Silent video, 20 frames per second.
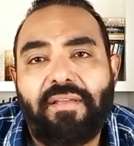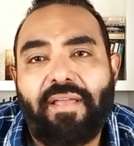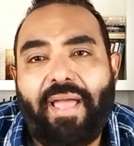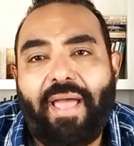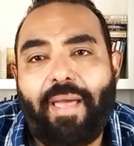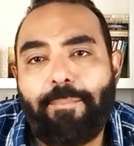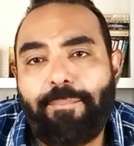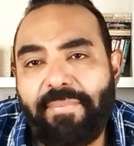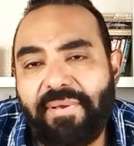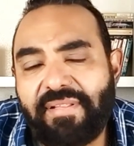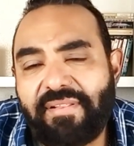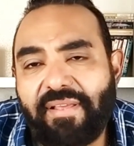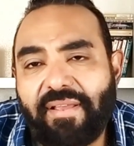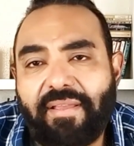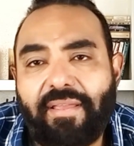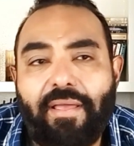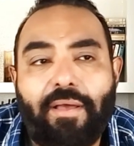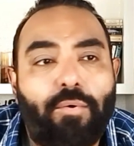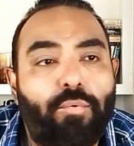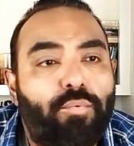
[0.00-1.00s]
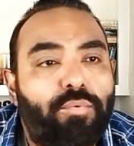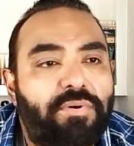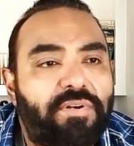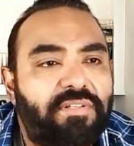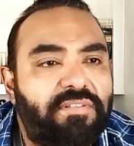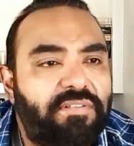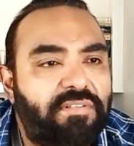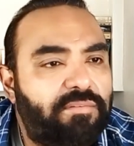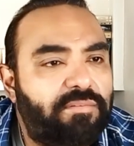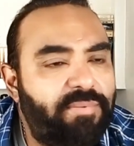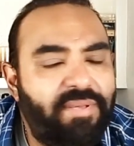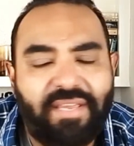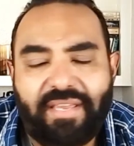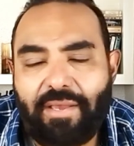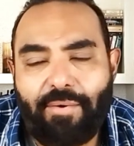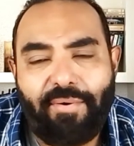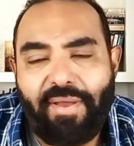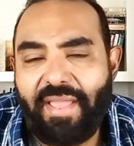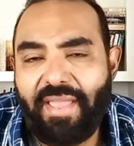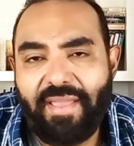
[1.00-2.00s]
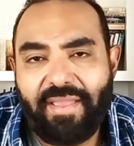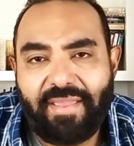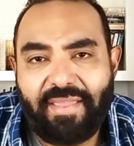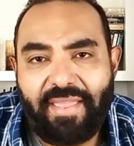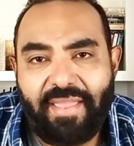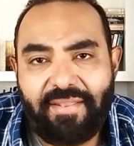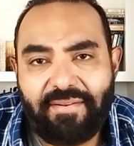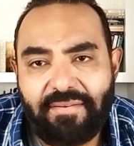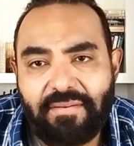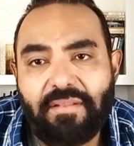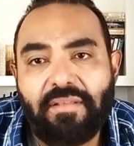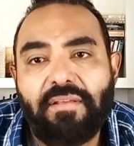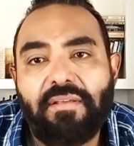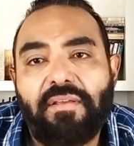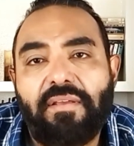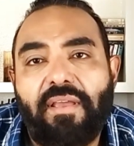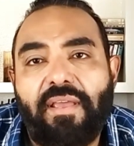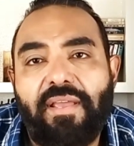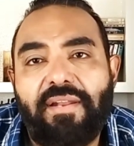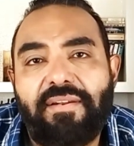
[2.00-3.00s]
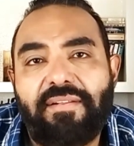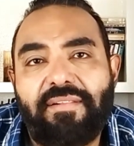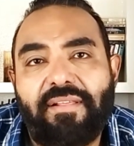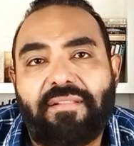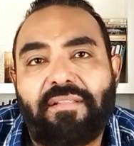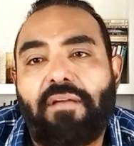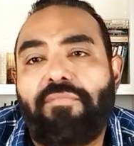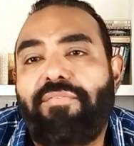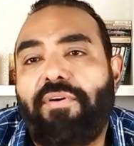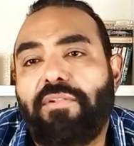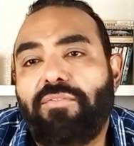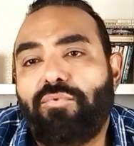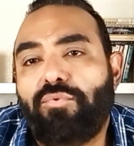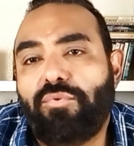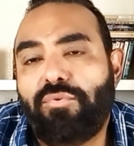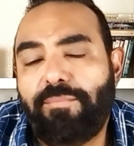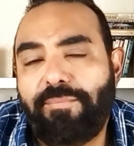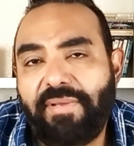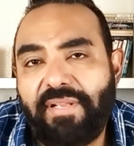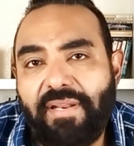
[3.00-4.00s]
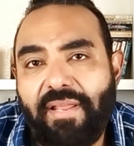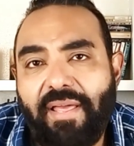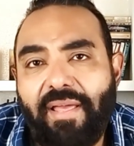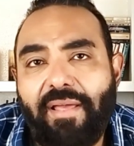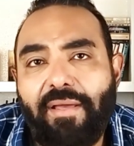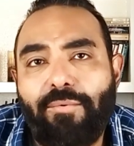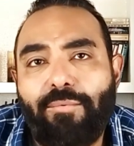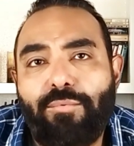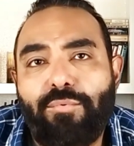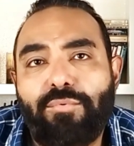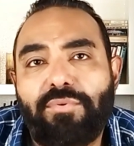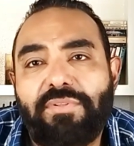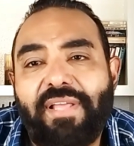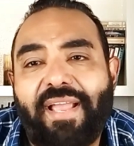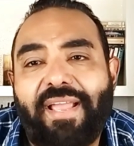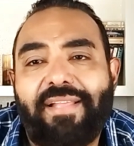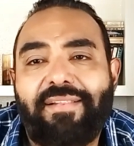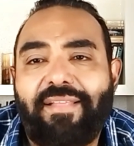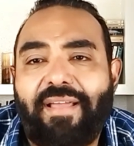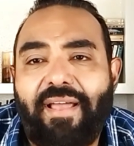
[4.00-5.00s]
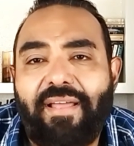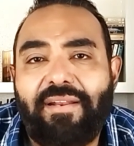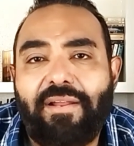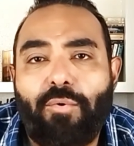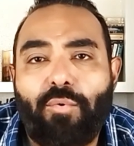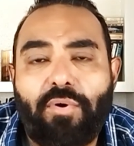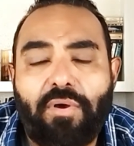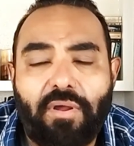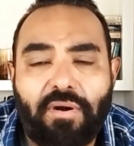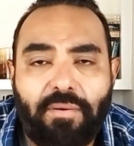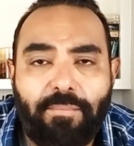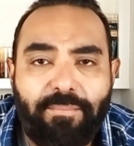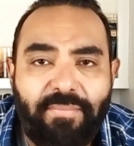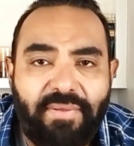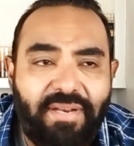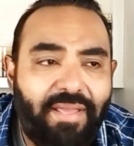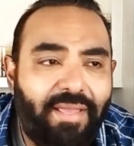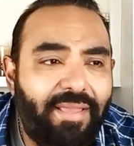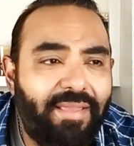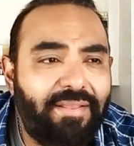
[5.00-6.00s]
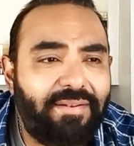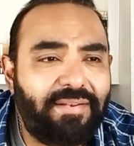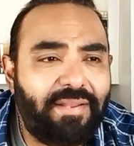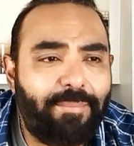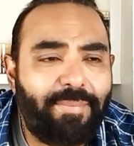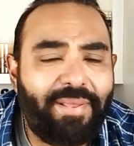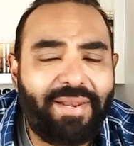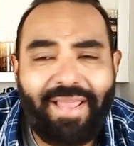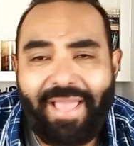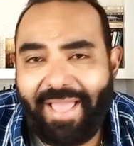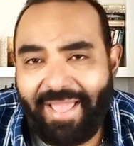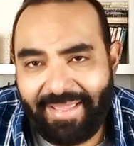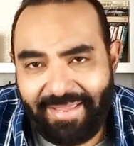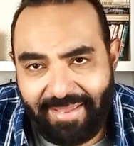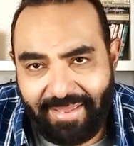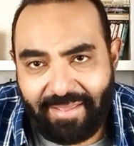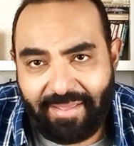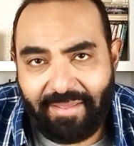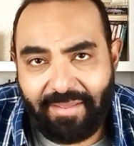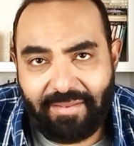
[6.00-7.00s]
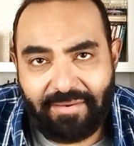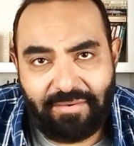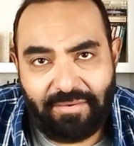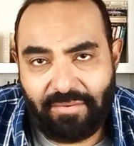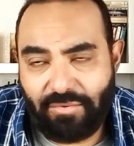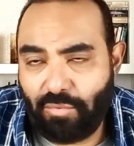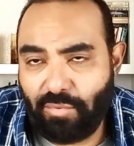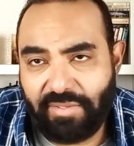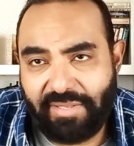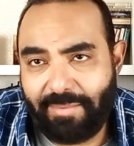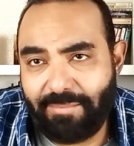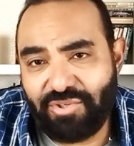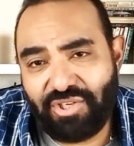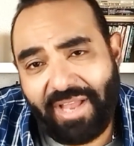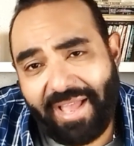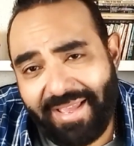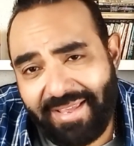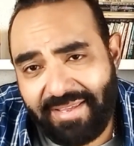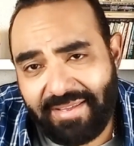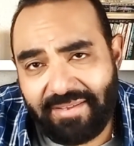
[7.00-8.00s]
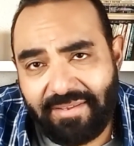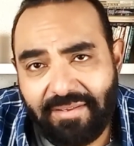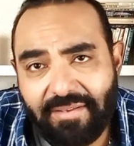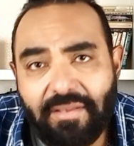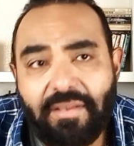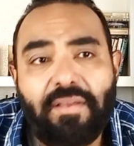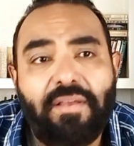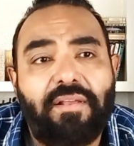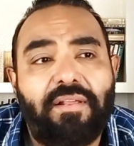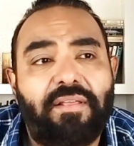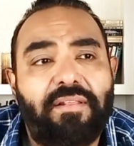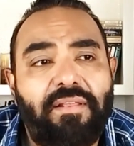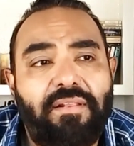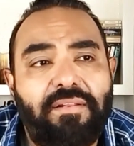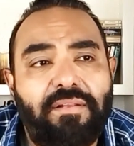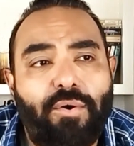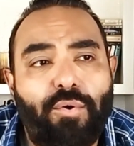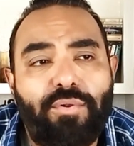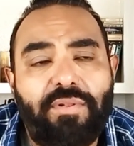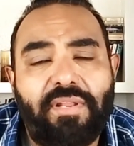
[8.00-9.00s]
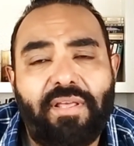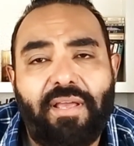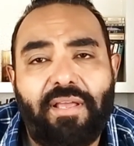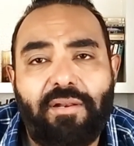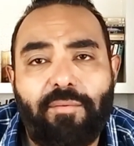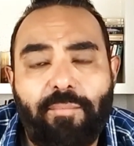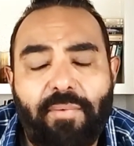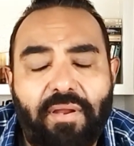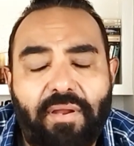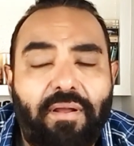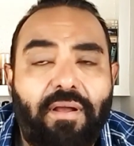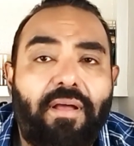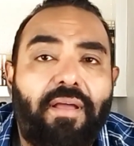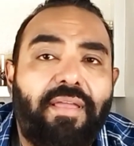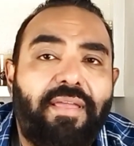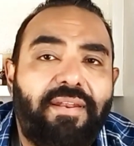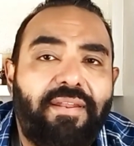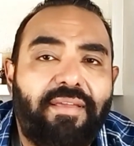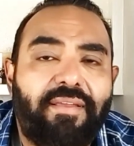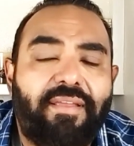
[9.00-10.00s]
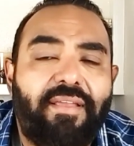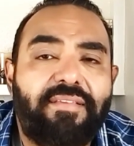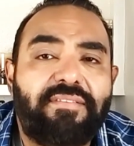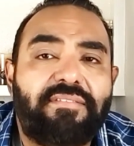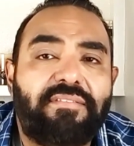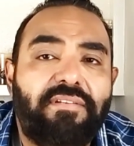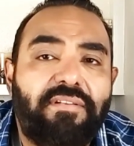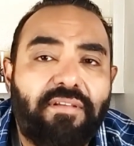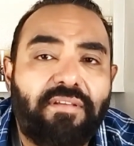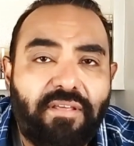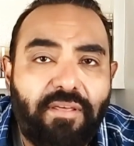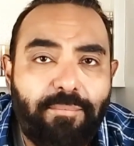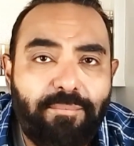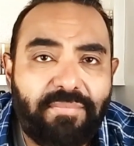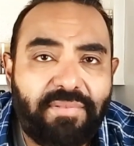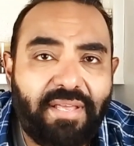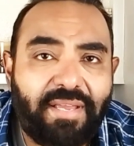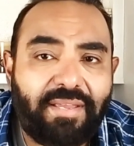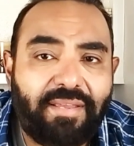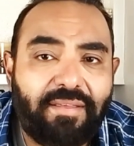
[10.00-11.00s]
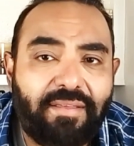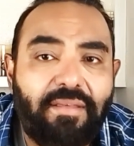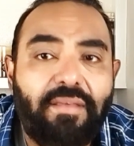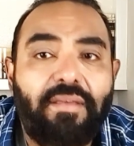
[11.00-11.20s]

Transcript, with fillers: حبتك او رضيت بيك او ايا كان ان ده تفضل منها وده جدعنه وكرم منها انما الحقيقه ان هو ده مش حقيقي ان احنا قلنا المراه هي انعكاس لقيمتك